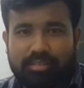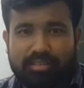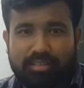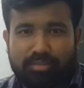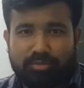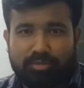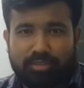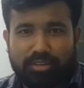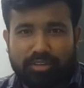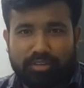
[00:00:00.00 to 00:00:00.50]

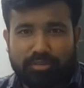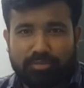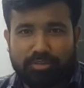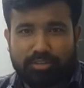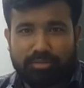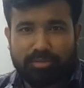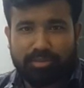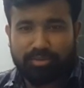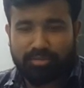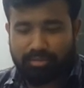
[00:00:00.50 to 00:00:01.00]
আসসালামু আলাইকুম
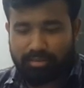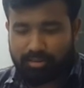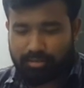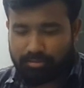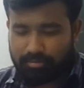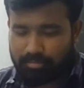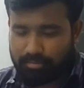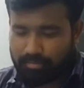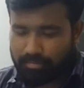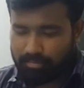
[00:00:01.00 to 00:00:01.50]
রহমতুল্লাহ